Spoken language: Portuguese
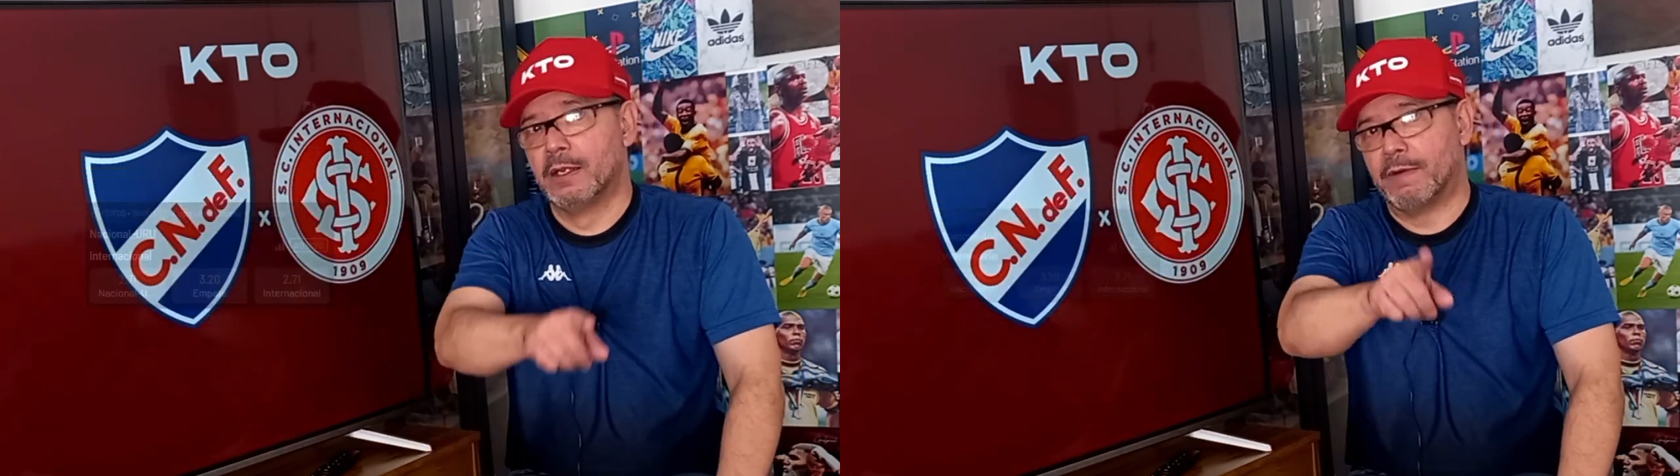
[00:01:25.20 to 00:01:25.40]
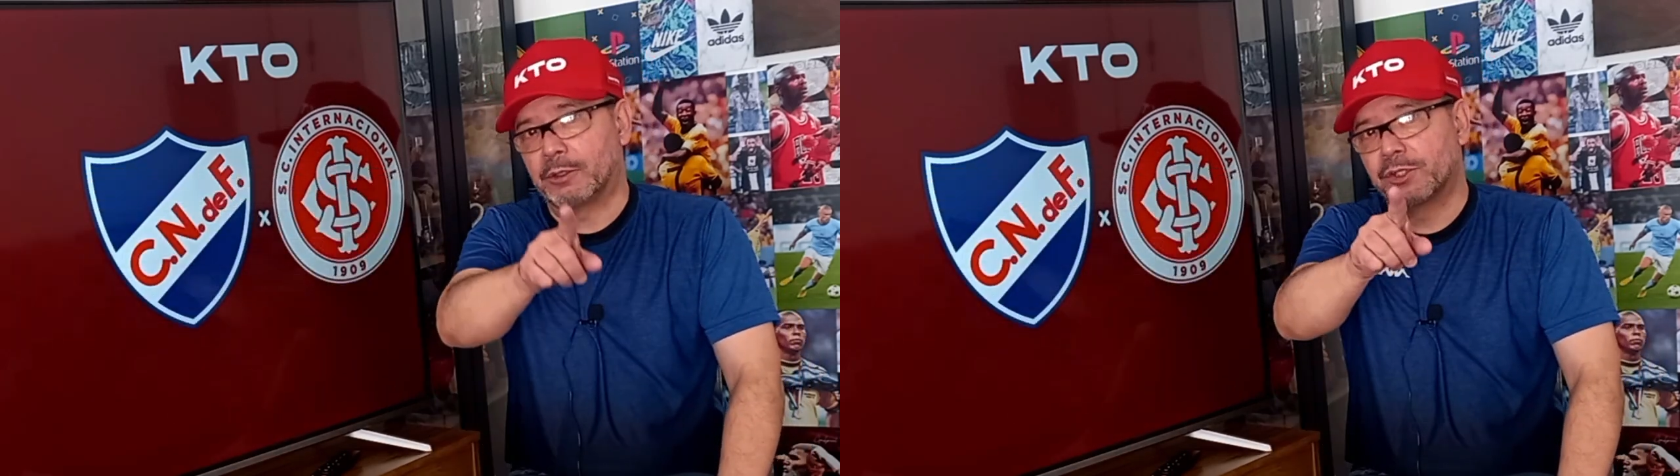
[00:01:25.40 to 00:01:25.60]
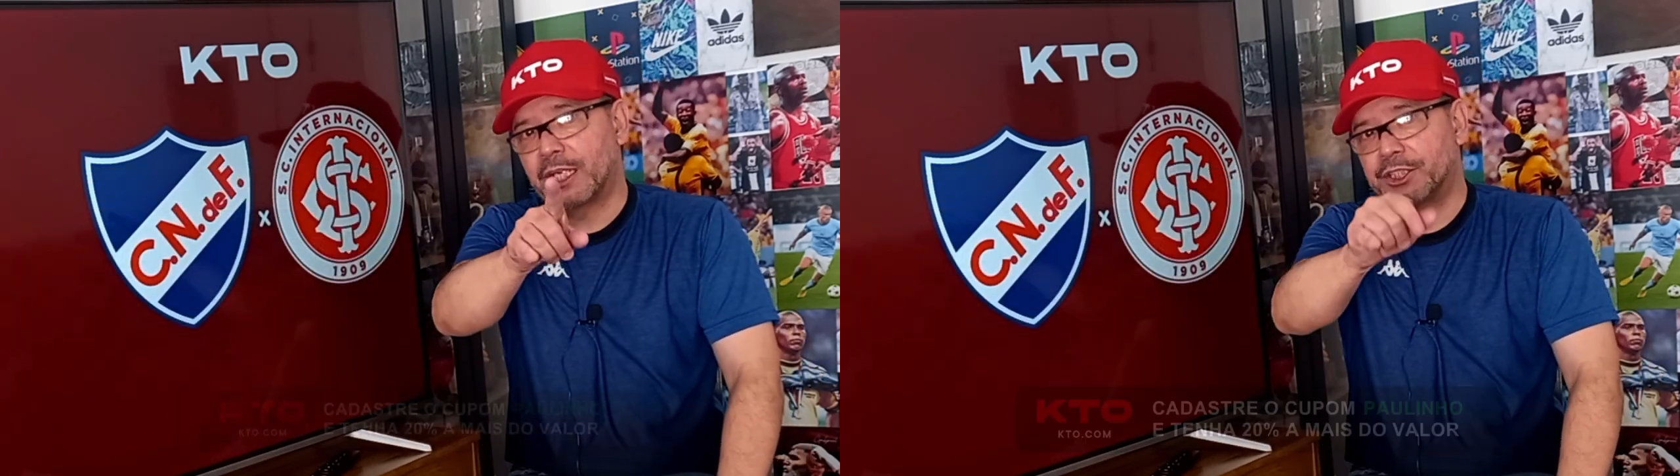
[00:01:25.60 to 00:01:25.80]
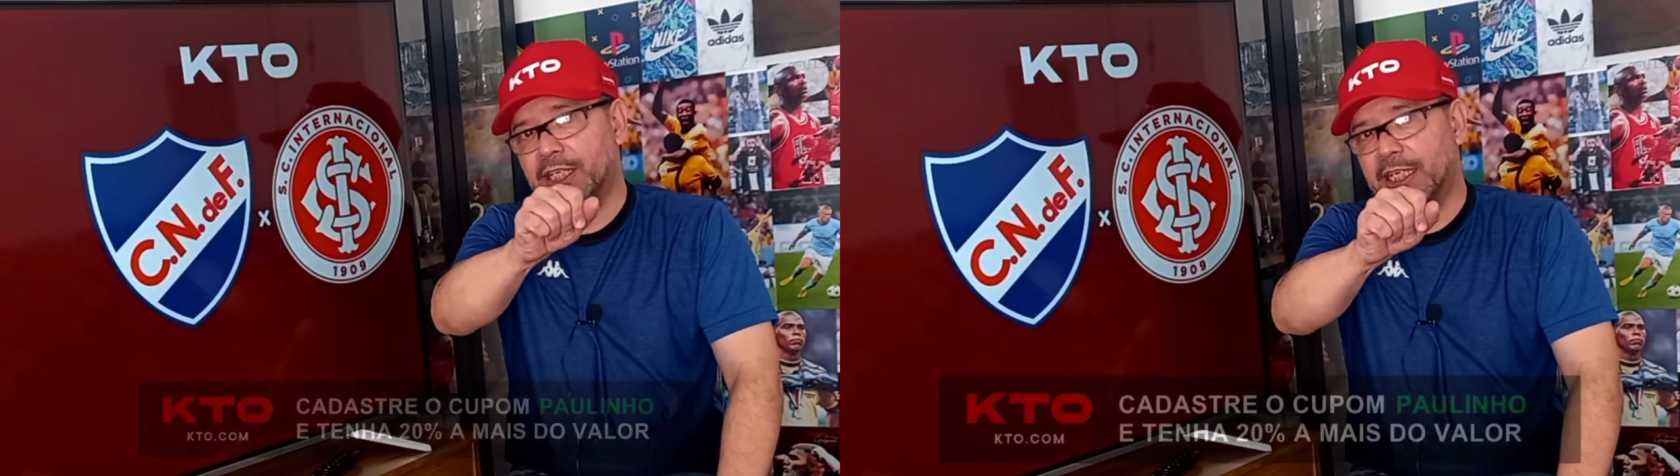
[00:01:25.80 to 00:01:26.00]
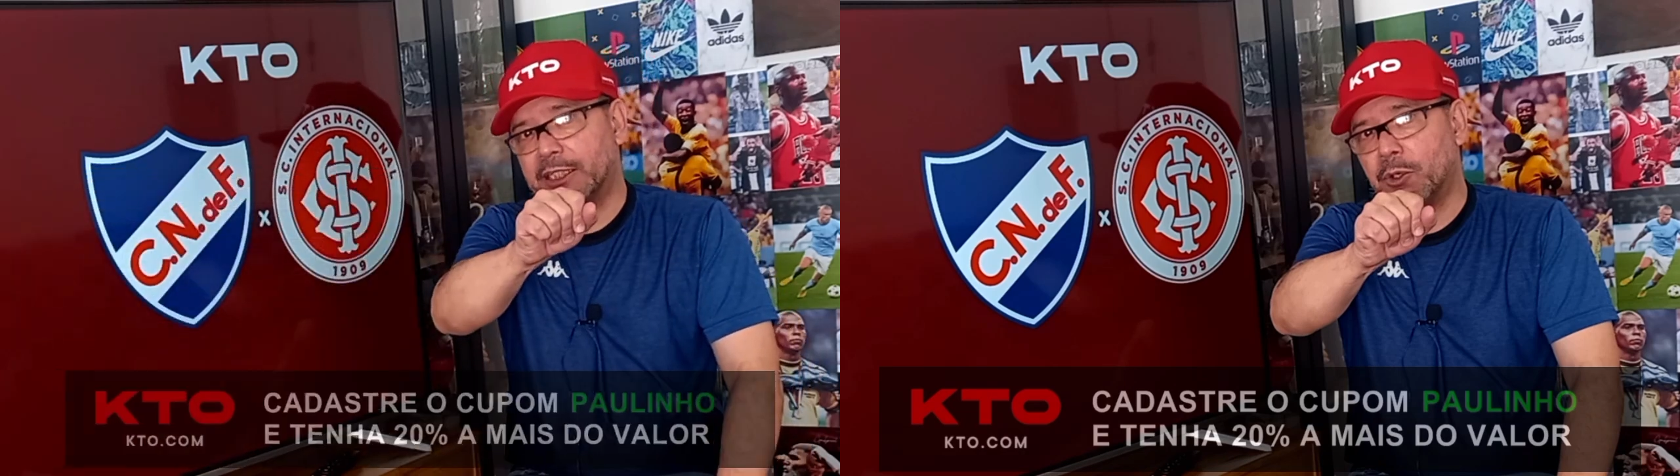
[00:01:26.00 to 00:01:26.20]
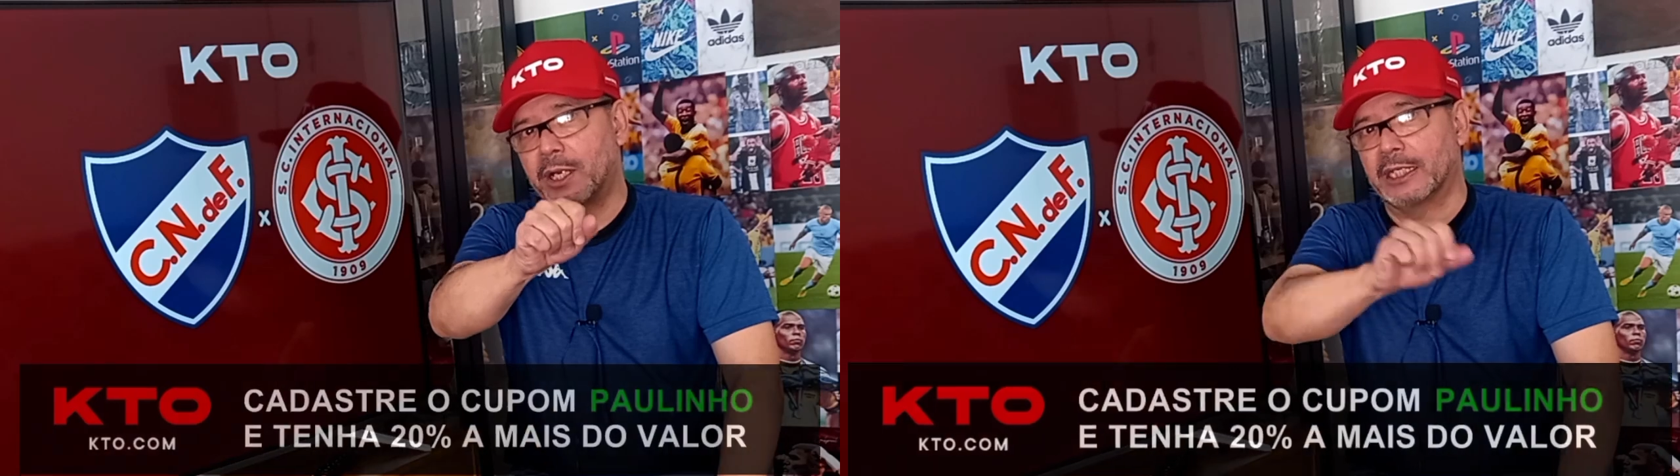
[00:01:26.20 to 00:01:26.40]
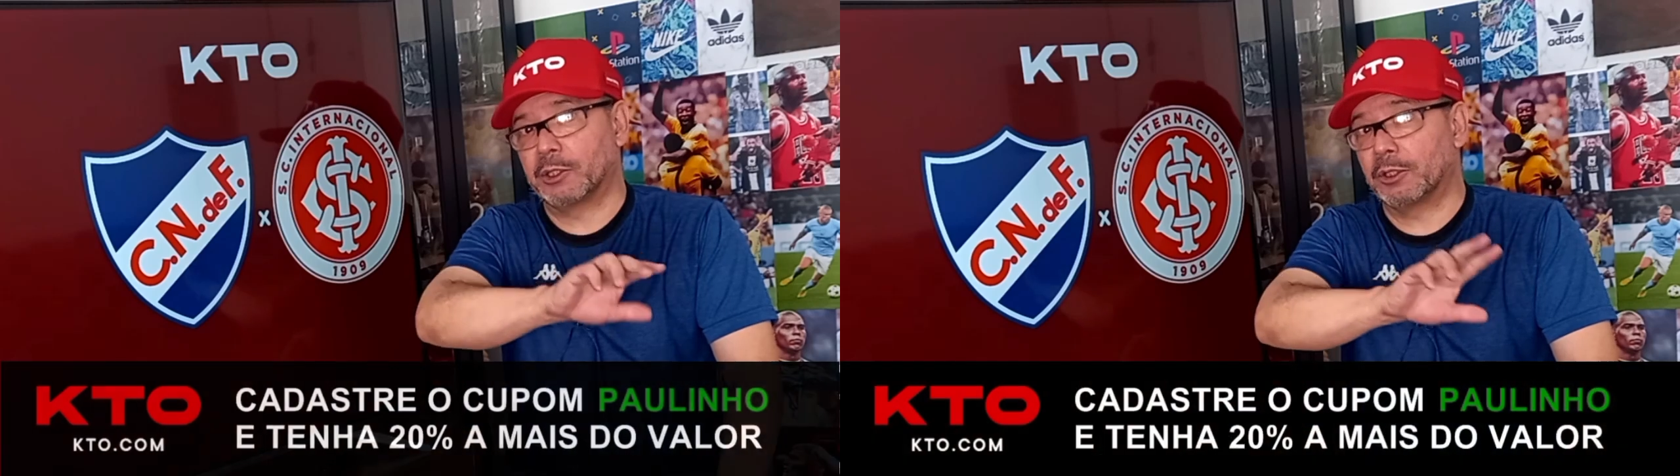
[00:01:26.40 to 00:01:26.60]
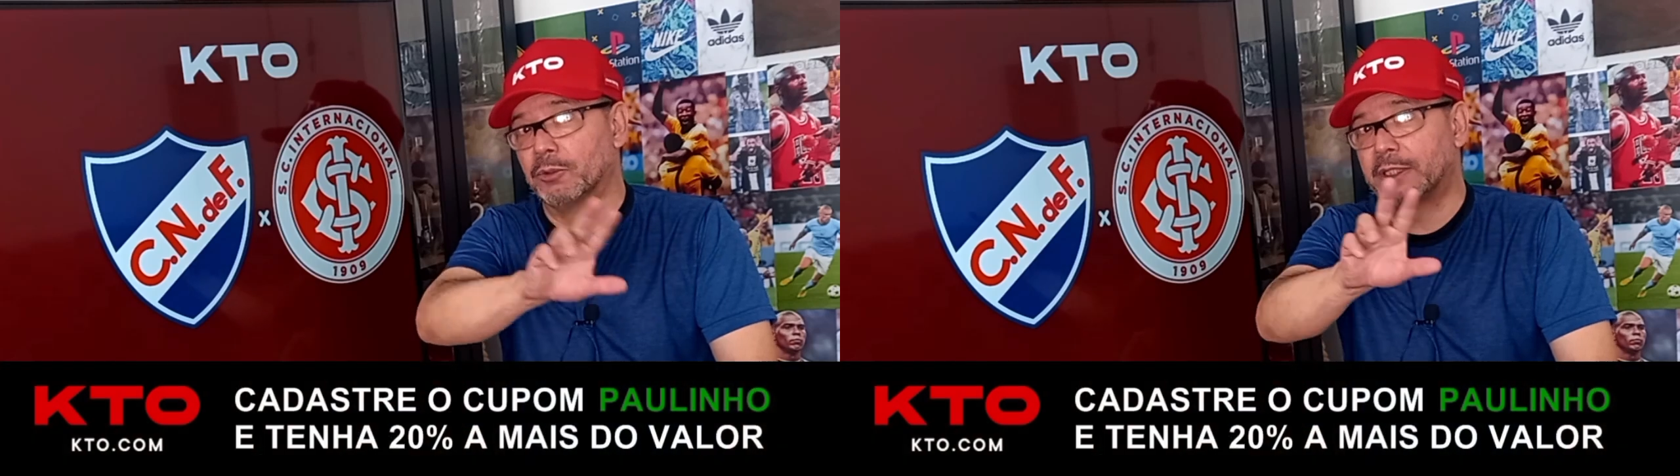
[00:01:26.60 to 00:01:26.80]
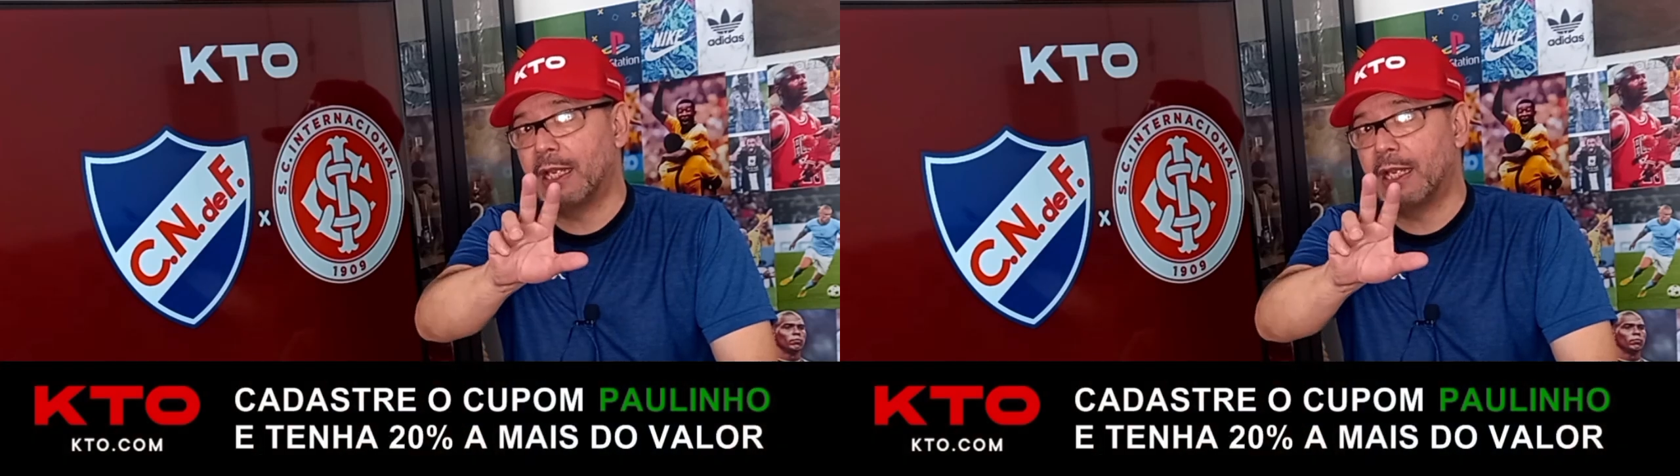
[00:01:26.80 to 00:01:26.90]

Vai no site da KTO, KTO não tem